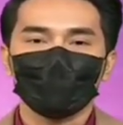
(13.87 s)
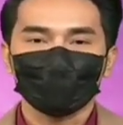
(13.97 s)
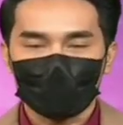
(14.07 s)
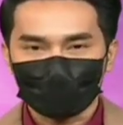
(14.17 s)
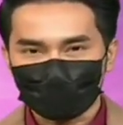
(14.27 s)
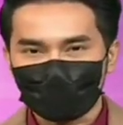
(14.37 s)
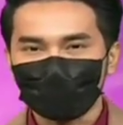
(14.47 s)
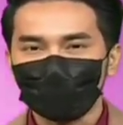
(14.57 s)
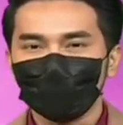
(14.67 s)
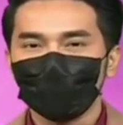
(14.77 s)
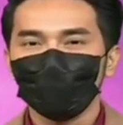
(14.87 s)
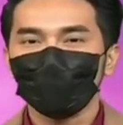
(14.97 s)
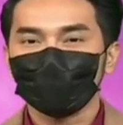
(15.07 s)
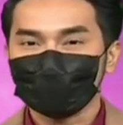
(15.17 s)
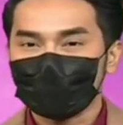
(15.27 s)
ทางสถานีวิทยุก
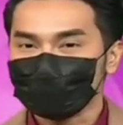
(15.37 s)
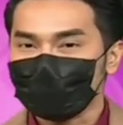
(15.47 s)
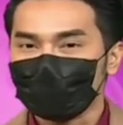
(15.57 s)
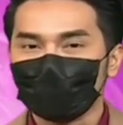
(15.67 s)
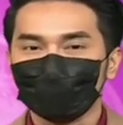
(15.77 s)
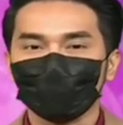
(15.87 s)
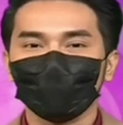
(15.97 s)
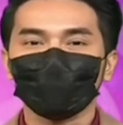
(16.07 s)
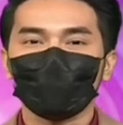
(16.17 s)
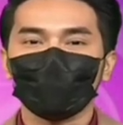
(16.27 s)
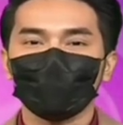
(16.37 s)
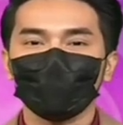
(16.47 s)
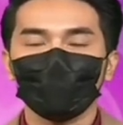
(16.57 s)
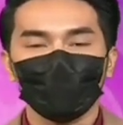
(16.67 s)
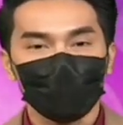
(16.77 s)
ระจายเสียงแห่งประเทศไทย
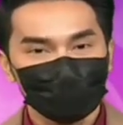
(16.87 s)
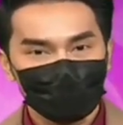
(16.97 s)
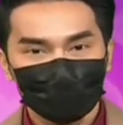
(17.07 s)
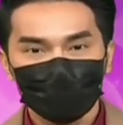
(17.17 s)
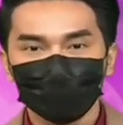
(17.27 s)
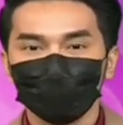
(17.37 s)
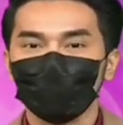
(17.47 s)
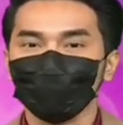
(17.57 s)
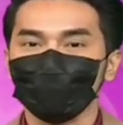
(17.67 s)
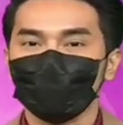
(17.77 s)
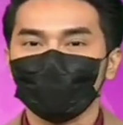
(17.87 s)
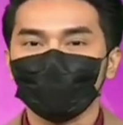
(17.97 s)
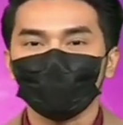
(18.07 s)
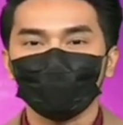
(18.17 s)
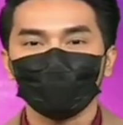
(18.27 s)
FM 92.5
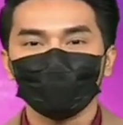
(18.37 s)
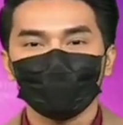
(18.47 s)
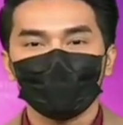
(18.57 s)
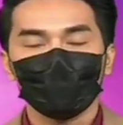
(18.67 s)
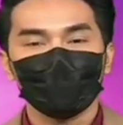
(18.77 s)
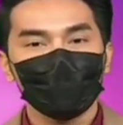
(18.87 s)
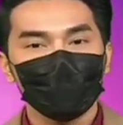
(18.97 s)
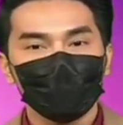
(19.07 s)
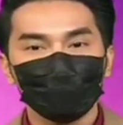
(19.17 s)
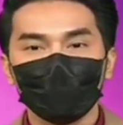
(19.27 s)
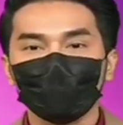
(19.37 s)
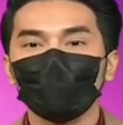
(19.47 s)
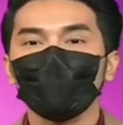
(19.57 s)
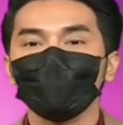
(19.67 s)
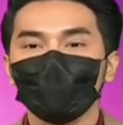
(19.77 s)
MHz และ AM
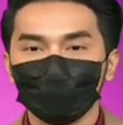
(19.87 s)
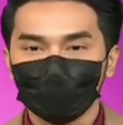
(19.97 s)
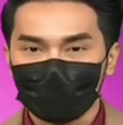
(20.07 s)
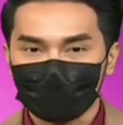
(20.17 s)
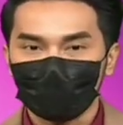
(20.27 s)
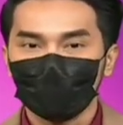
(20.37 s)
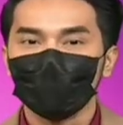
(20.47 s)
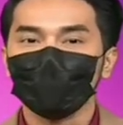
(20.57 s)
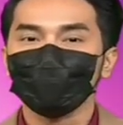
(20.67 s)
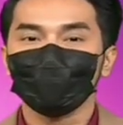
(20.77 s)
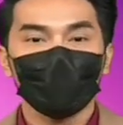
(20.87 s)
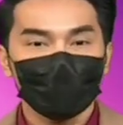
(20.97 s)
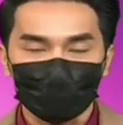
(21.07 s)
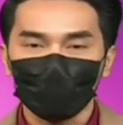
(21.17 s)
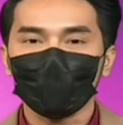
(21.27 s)
891 kHz ได้อี
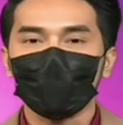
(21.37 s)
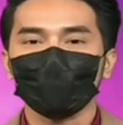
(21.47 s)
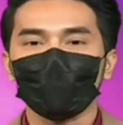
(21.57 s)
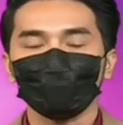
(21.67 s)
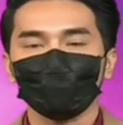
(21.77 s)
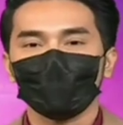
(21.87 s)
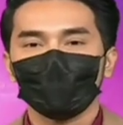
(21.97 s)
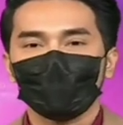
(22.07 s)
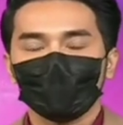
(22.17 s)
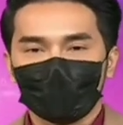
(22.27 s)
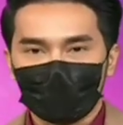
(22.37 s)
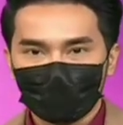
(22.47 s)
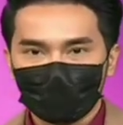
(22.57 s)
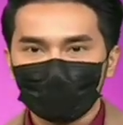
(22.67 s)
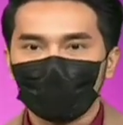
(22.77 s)
กช่องทางนะครับ MBT
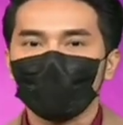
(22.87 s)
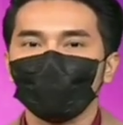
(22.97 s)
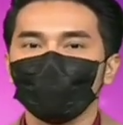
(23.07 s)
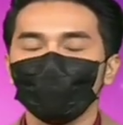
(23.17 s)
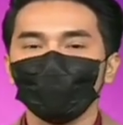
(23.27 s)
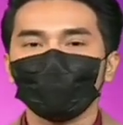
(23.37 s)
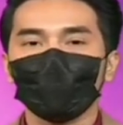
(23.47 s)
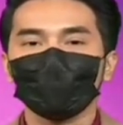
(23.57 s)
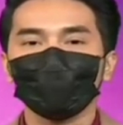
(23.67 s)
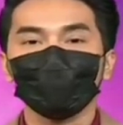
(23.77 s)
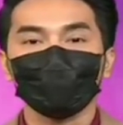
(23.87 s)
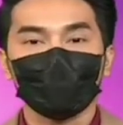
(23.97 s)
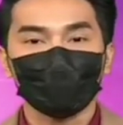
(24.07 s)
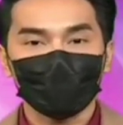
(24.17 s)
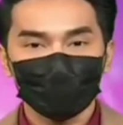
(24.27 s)
ขอขอบพระคุณทุกท่านที่ติดตาม
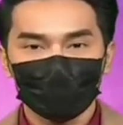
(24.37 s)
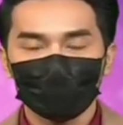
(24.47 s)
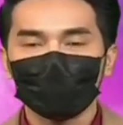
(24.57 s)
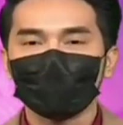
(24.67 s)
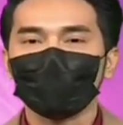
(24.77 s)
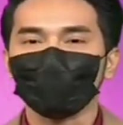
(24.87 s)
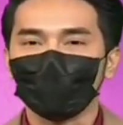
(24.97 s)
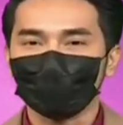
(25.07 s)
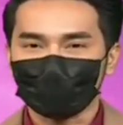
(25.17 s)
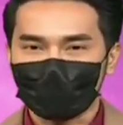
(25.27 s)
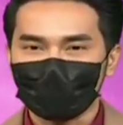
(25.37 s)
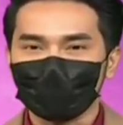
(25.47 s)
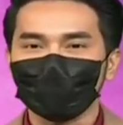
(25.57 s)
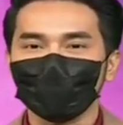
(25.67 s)
รับชมรายการของสถานี